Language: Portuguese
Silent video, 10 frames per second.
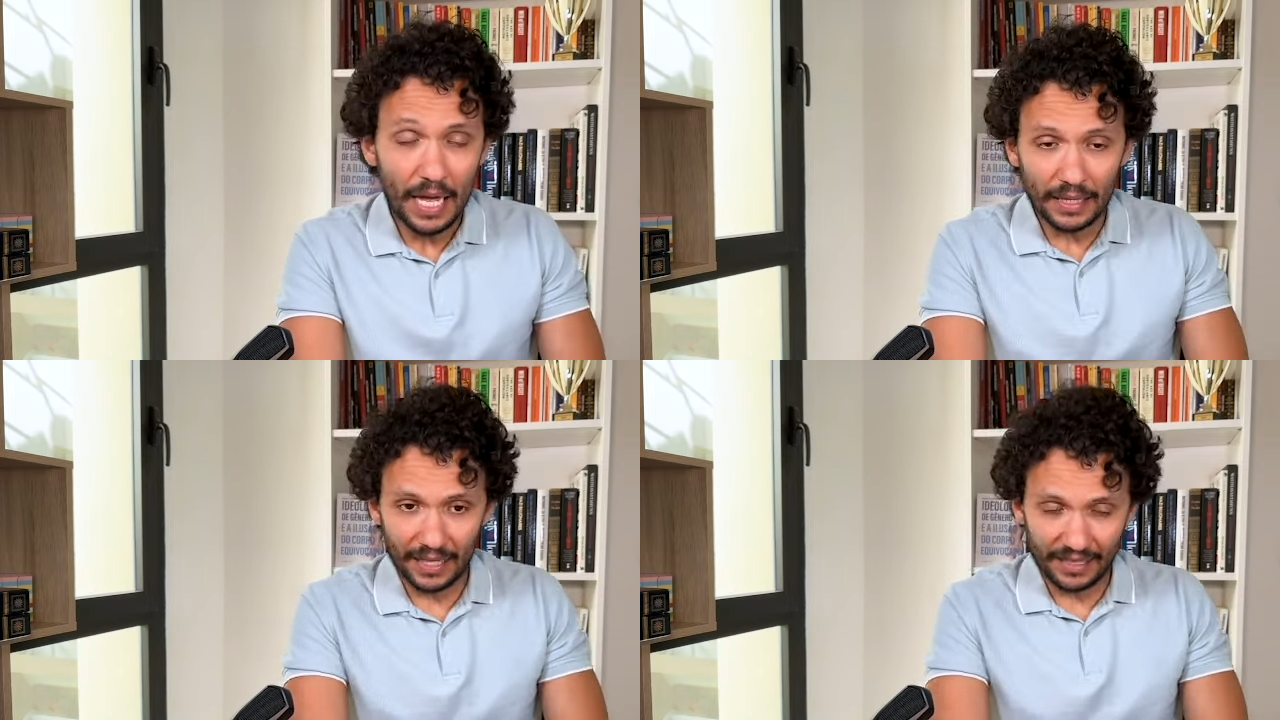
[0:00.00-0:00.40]

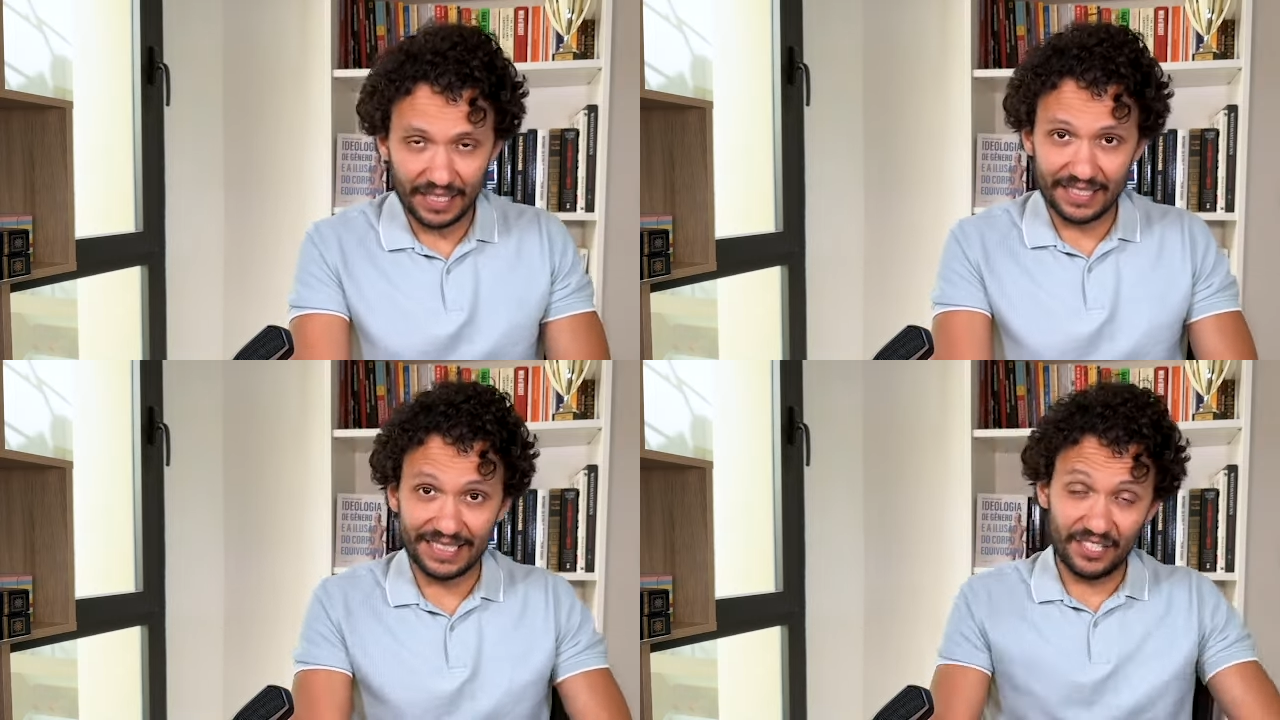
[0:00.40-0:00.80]
lá
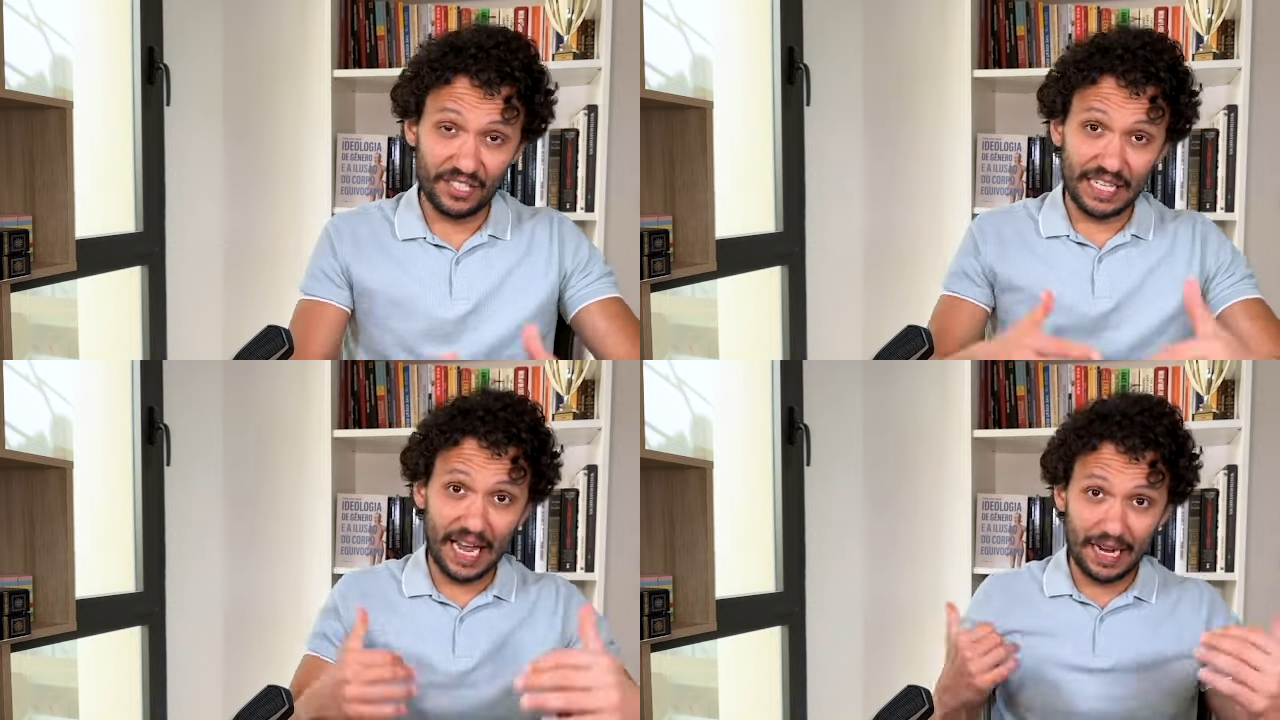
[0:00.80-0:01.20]
nas
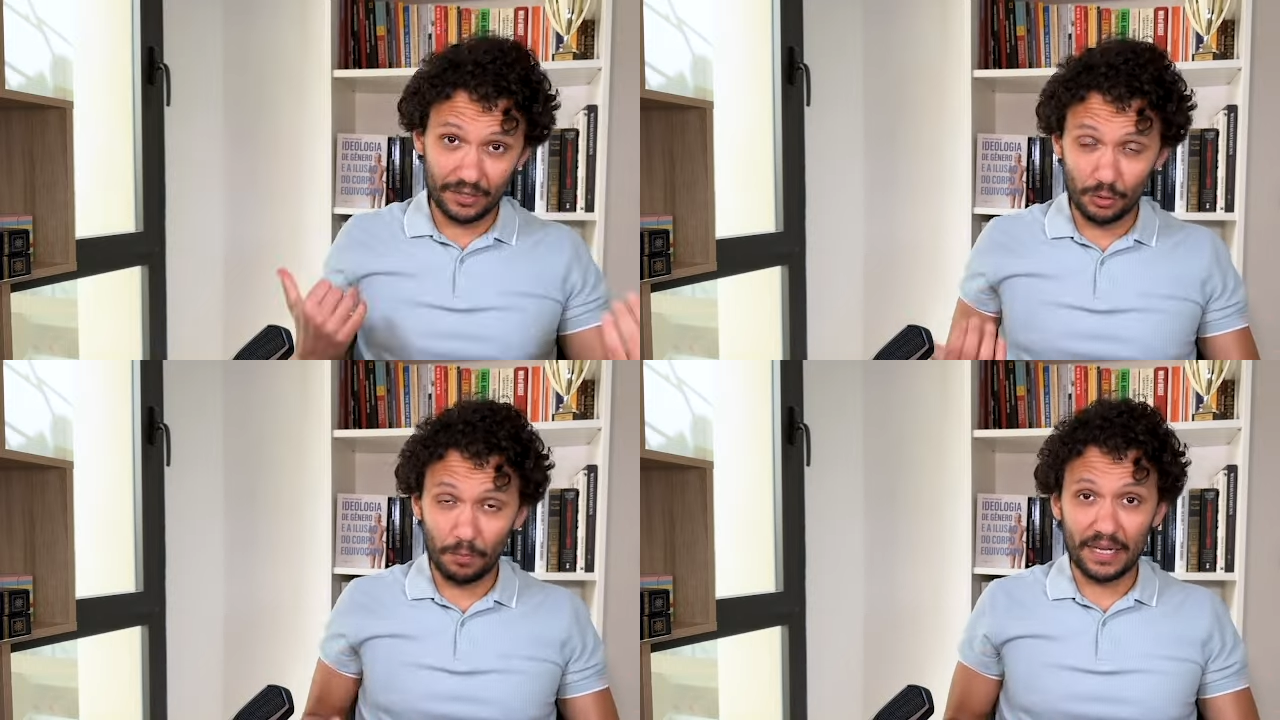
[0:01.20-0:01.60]
grandes
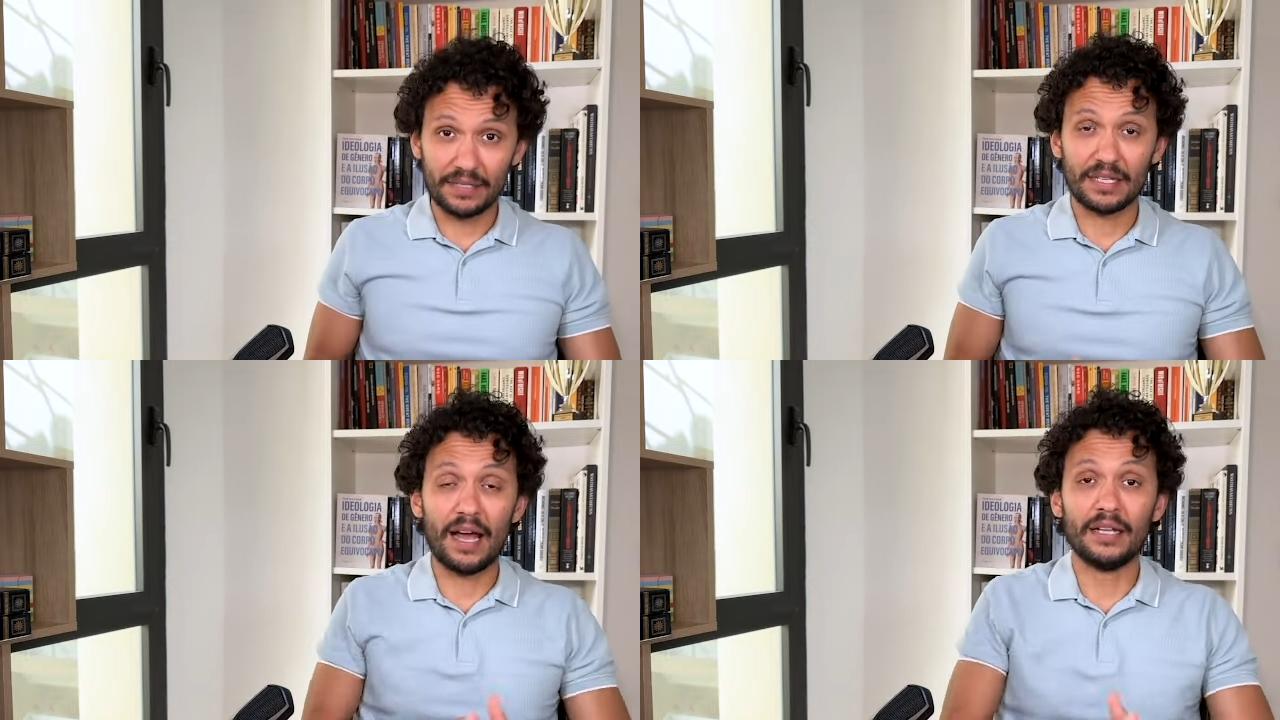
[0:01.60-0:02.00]
guerras do
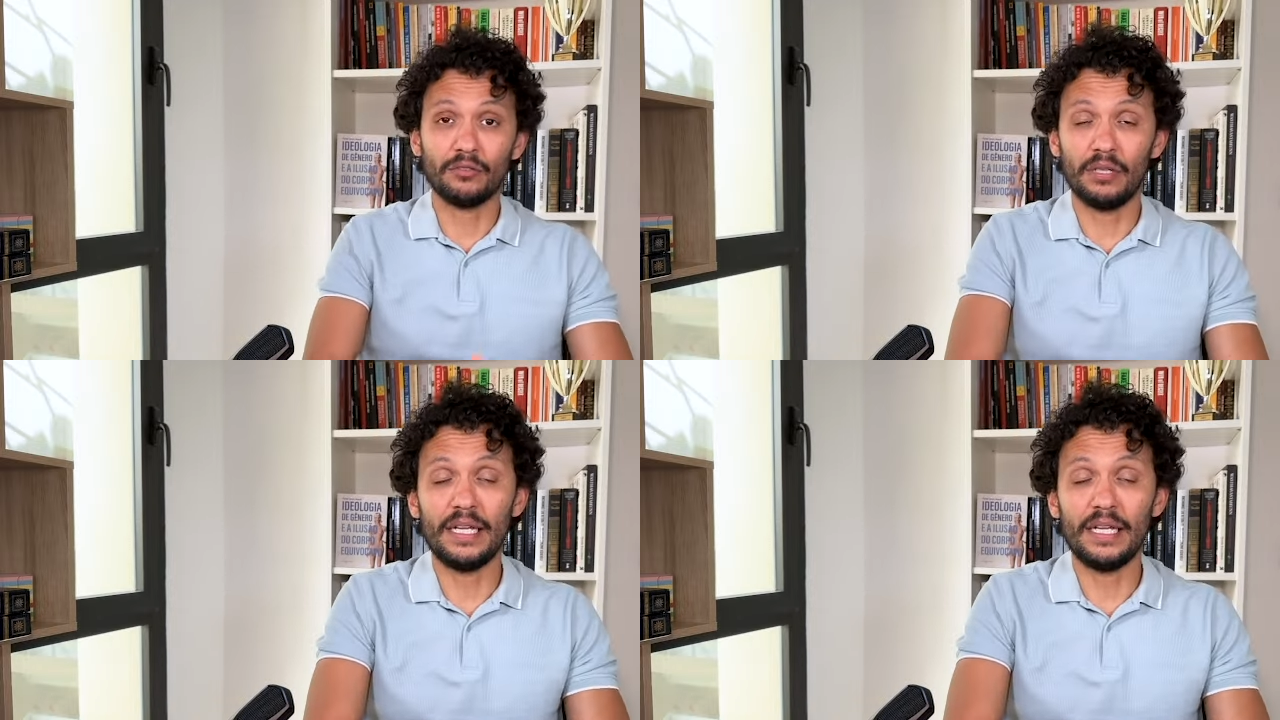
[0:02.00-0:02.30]
passado,